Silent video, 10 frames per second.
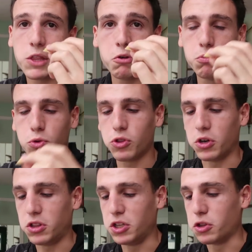es un mundo
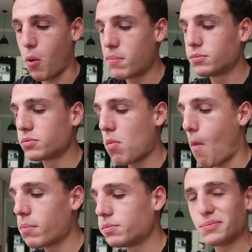distinto.
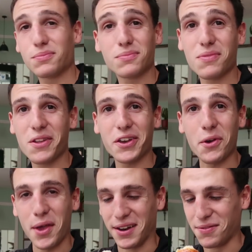
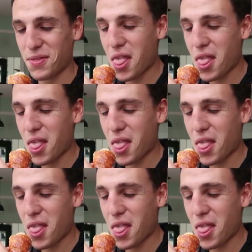Qué bien